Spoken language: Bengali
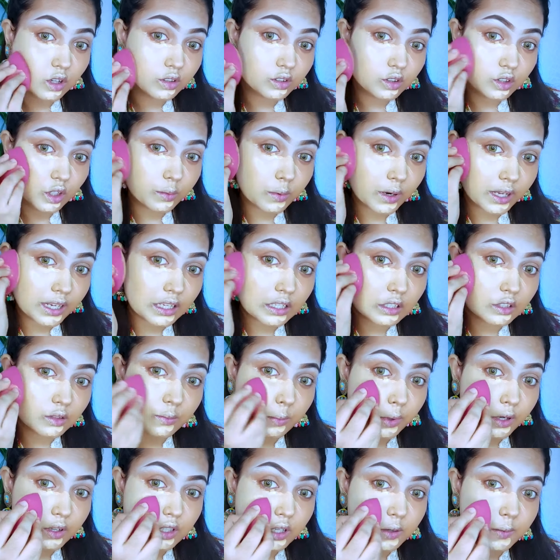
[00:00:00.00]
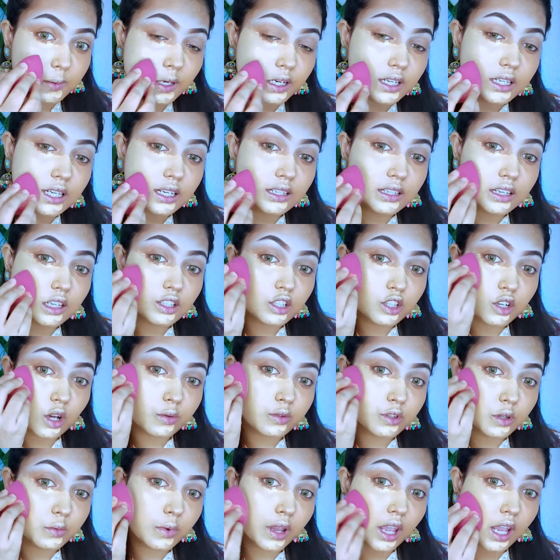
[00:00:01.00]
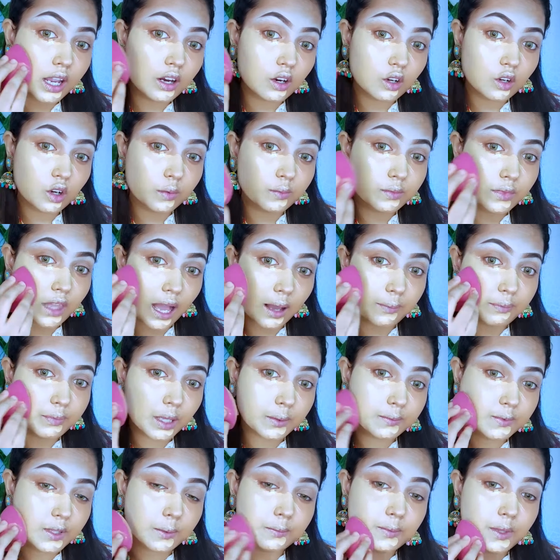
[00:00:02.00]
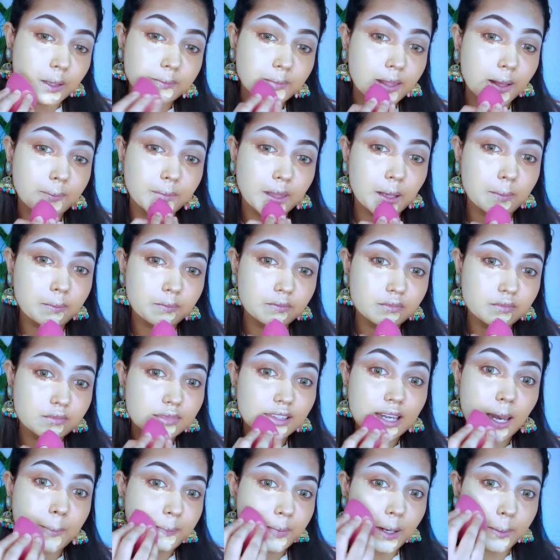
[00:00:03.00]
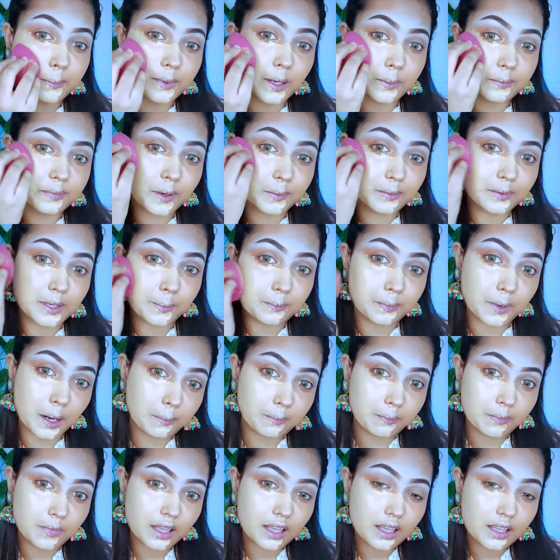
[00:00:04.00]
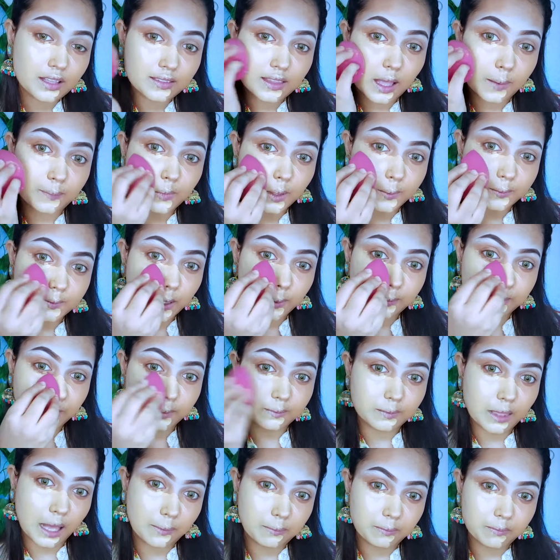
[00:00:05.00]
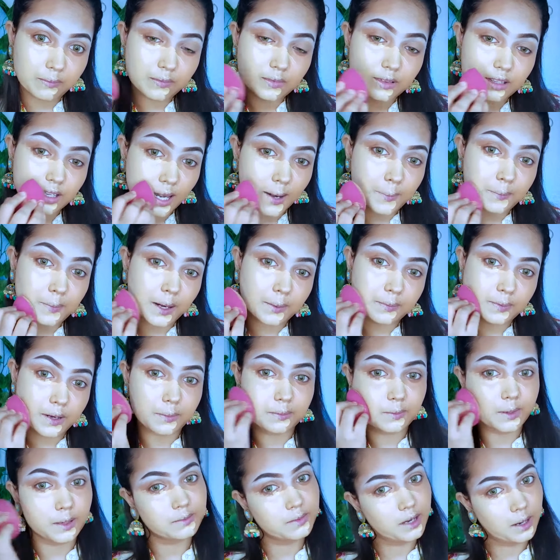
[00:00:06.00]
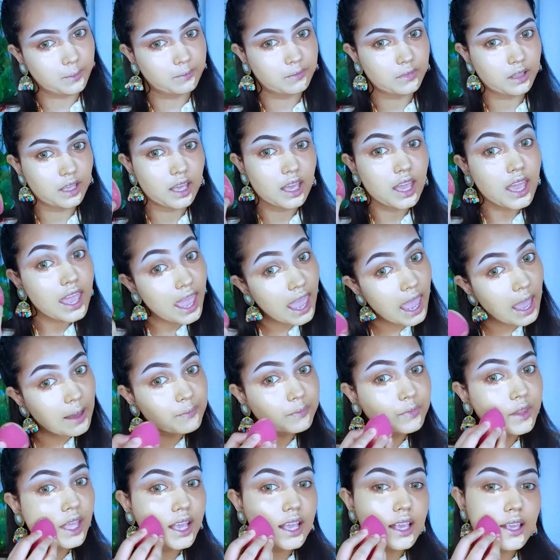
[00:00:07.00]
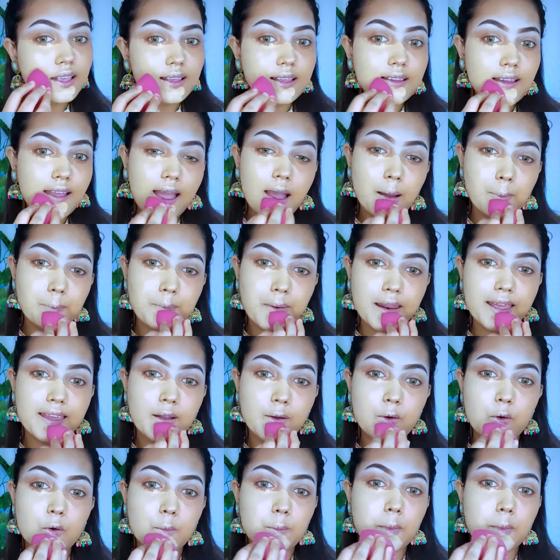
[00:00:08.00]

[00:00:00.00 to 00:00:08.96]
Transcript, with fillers: সো তোমরা কিন্তু বিউটি ব্লেন্ডারটা সবসময় এরকম ধাপ ধাপ ধাপ ধাপ ধাপ ধাপ ট্যাপ ট্যাপ ট্যাপ ট্যাপ ট্যাপ ট্যাপ ধাপ ধাপ ধাপ ধাপ ধাপ ট্যাপ ট্যাপ ট্যাপ ট্যাপ ট্যাপ এমনি অ্যাপ্লাই